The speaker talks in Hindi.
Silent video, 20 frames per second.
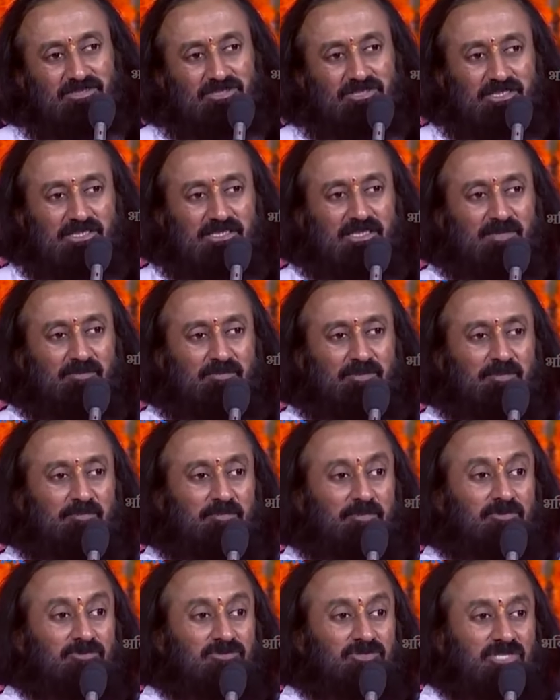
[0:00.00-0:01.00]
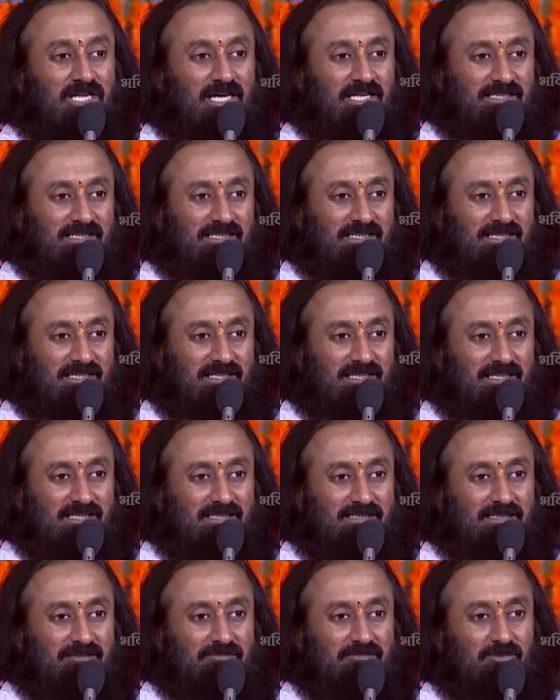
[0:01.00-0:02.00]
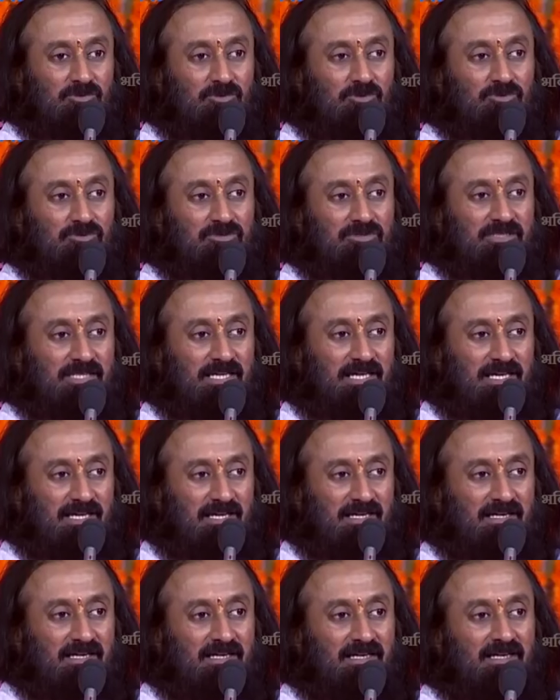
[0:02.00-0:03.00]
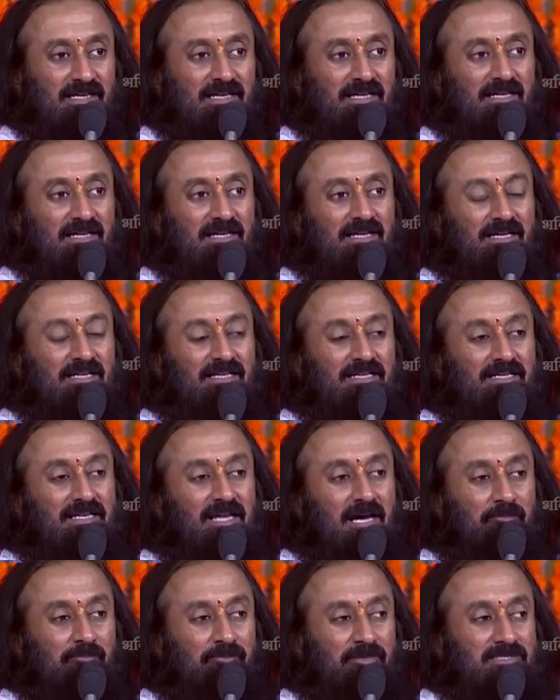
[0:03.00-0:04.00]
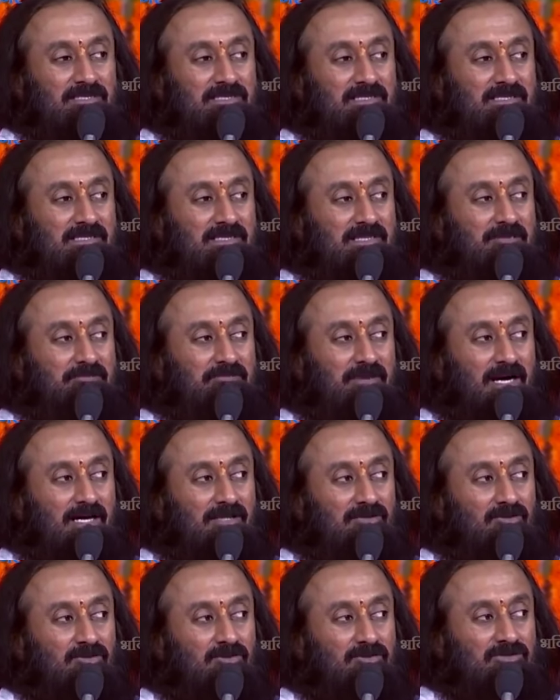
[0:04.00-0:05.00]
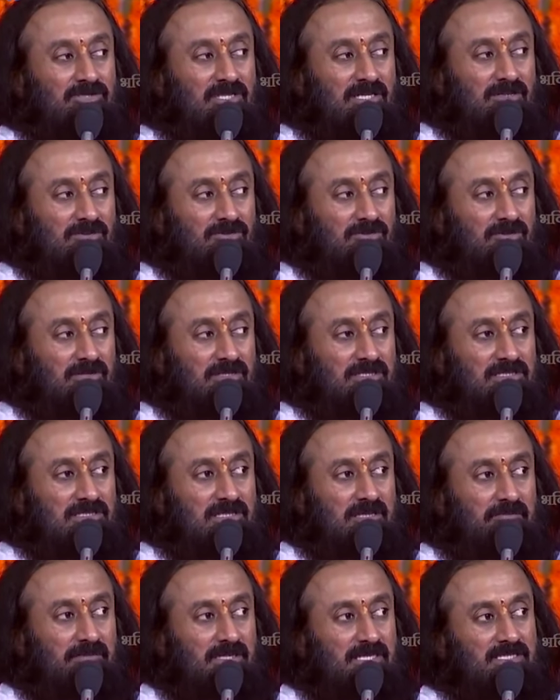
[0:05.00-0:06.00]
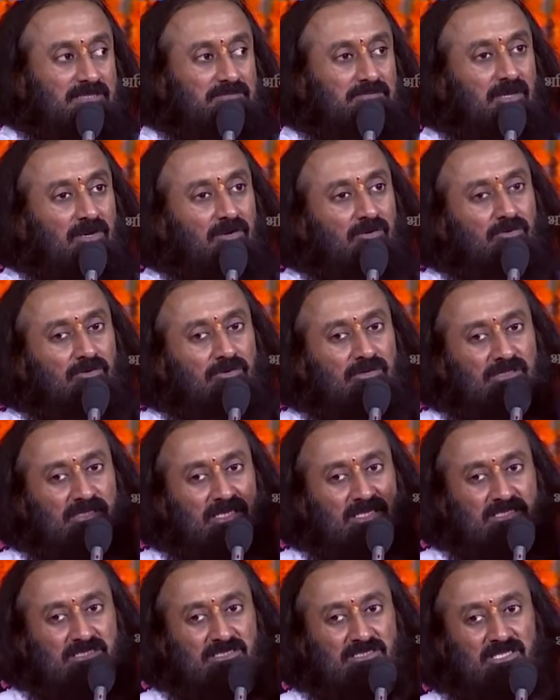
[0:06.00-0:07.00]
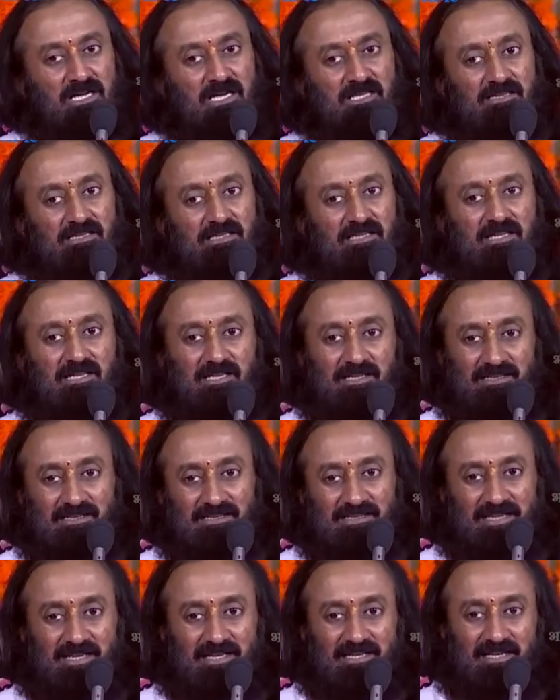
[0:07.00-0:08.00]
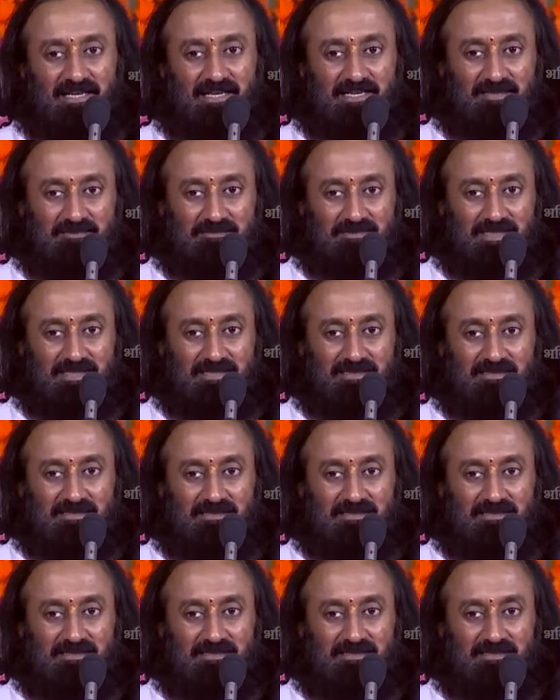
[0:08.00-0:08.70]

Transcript: शिखर पर पहुंच जाते हैं एकदम कूदते हैं नापसंद की बात हो जाए थोड़ा सा बस बिल्कुल धस जाते हैं गहराई में